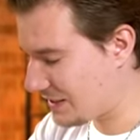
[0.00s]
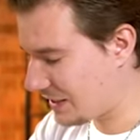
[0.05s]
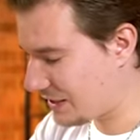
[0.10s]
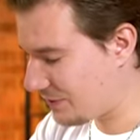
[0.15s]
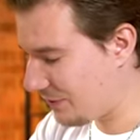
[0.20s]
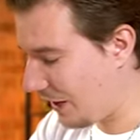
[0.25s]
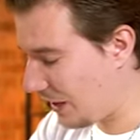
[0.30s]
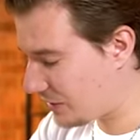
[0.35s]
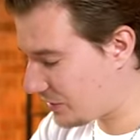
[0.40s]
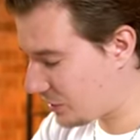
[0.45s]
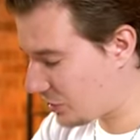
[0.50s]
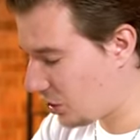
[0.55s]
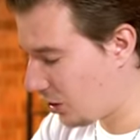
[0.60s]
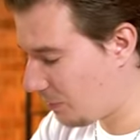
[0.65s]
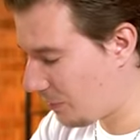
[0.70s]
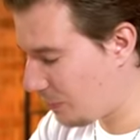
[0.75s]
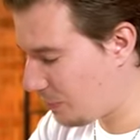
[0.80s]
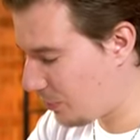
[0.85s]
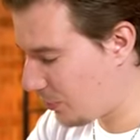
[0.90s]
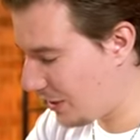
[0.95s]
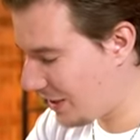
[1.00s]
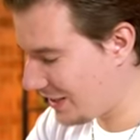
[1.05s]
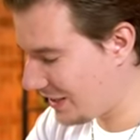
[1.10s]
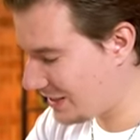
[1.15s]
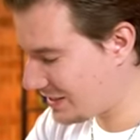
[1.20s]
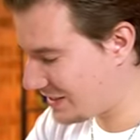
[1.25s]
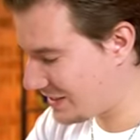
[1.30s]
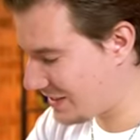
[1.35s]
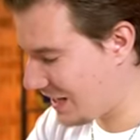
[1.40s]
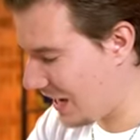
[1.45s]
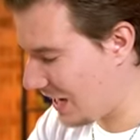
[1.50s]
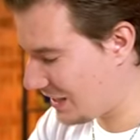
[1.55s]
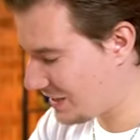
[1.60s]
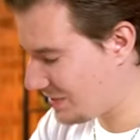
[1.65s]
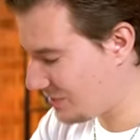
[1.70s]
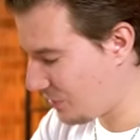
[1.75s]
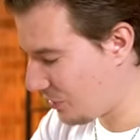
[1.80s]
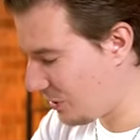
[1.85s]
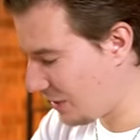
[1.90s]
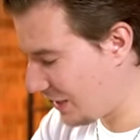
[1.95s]
das war's schon mit Brilliant
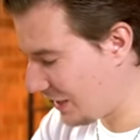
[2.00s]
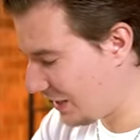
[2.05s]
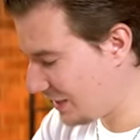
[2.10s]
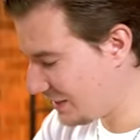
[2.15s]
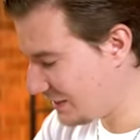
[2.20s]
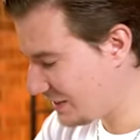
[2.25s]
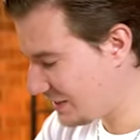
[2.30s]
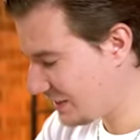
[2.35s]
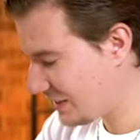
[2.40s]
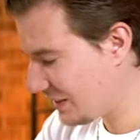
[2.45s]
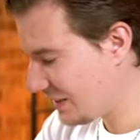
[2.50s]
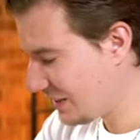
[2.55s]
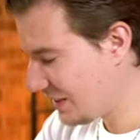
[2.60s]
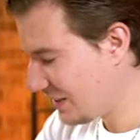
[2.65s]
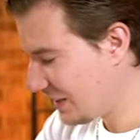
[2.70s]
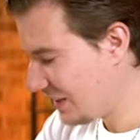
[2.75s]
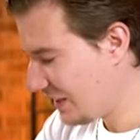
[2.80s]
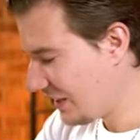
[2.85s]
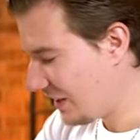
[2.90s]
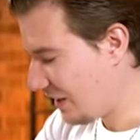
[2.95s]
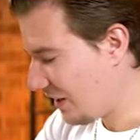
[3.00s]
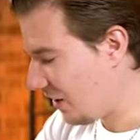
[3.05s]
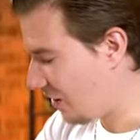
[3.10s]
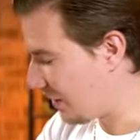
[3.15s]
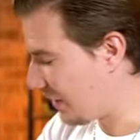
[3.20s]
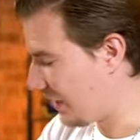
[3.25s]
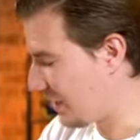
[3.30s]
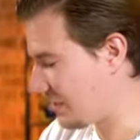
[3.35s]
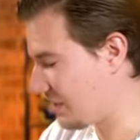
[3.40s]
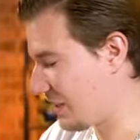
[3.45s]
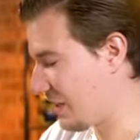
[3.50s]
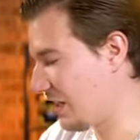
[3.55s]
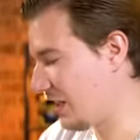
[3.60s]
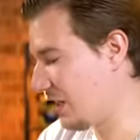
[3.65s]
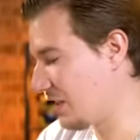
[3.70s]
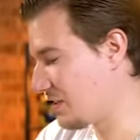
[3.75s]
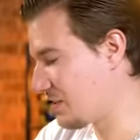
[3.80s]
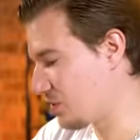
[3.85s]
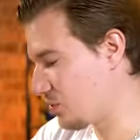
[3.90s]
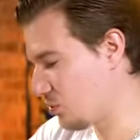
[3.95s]
Stars, wirklich. Okay,
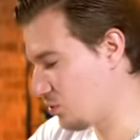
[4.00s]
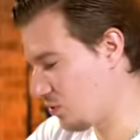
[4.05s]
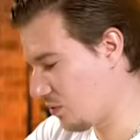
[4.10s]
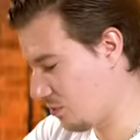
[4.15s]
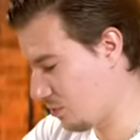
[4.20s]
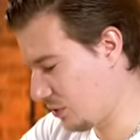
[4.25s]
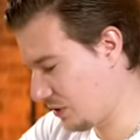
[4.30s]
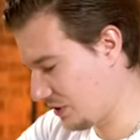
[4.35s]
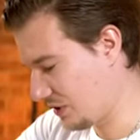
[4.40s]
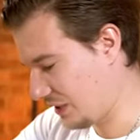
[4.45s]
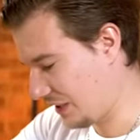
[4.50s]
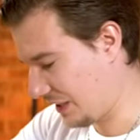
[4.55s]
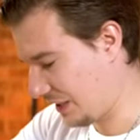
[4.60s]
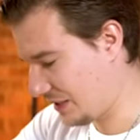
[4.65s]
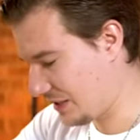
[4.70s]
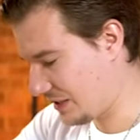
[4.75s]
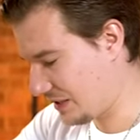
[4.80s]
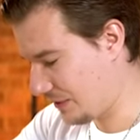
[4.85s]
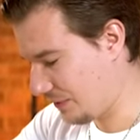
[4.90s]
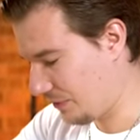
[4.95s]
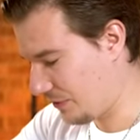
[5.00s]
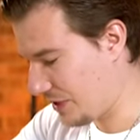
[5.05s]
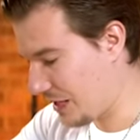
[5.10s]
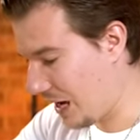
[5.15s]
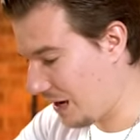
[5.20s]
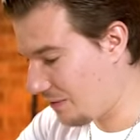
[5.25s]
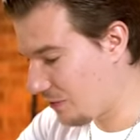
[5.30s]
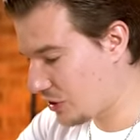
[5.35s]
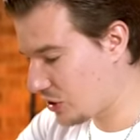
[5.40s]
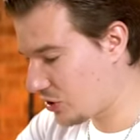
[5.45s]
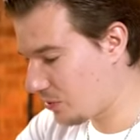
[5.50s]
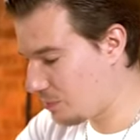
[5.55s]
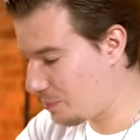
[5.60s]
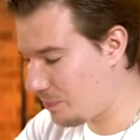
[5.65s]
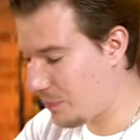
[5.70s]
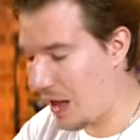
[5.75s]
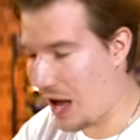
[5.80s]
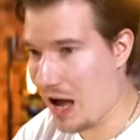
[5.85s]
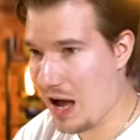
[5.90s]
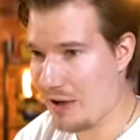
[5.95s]
Astralglanz, du musst richten. Wir haben wir schon
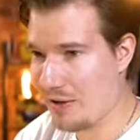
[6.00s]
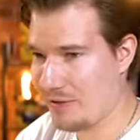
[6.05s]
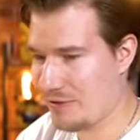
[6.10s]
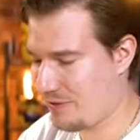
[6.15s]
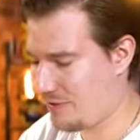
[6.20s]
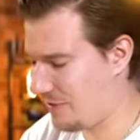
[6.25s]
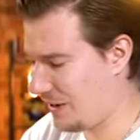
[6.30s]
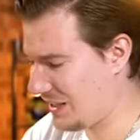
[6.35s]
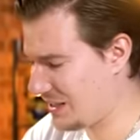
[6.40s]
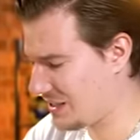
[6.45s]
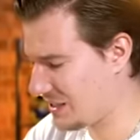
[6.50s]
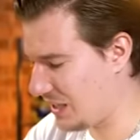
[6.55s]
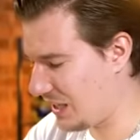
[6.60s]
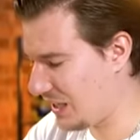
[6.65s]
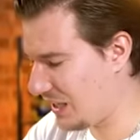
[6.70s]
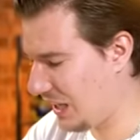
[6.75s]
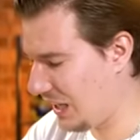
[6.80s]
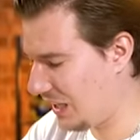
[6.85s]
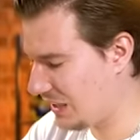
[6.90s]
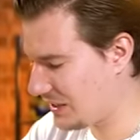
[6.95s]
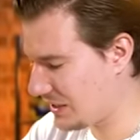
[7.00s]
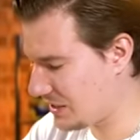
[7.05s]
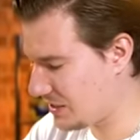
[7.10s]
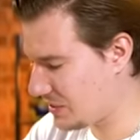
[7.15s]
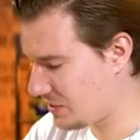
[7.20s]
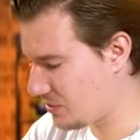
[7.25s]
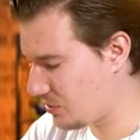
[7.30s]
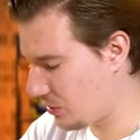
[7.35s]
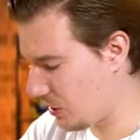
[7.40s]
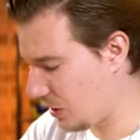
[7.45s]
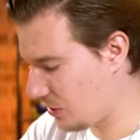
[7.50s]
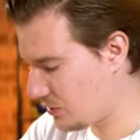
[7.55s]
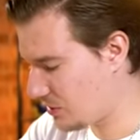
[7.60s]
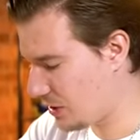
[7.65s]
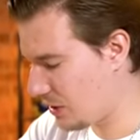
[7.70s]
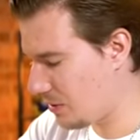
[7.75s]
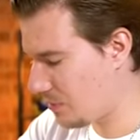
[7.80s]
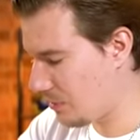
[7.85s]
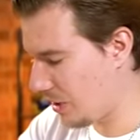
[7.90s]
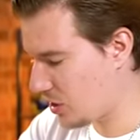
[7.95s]
fast alle Outarts gezogen,
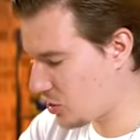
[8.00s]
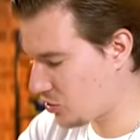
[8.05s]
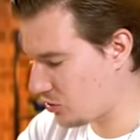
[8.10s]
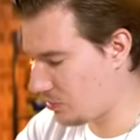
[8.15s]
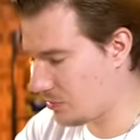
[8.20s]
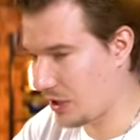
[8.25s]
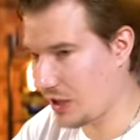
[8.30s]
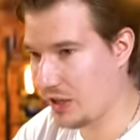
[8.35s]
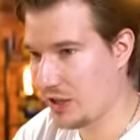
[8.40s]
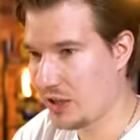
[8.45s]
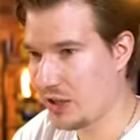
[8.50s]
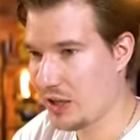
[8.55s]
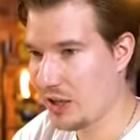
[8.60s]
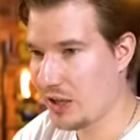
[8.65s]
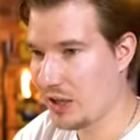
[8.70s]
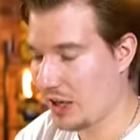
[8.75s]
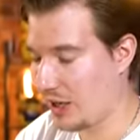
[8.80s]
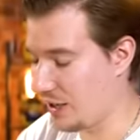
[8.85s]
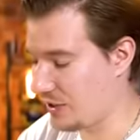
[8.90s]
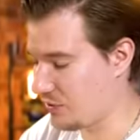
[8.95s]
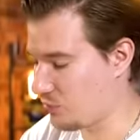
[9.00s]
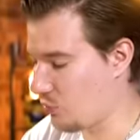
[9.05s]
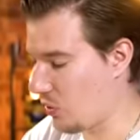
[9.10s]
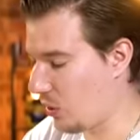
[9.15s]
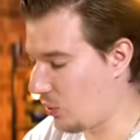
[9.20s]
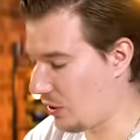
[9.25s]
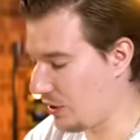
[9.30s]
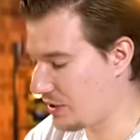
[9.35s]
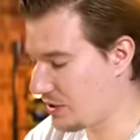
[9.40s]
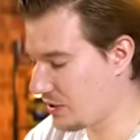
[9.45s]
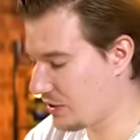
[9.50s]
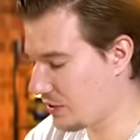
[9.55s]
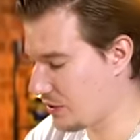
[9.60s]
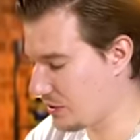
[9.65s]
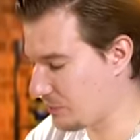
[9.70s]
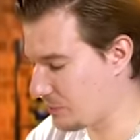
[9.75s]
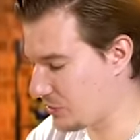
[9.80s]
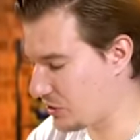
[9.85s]
außer Machomai. Alles also Rowlet, um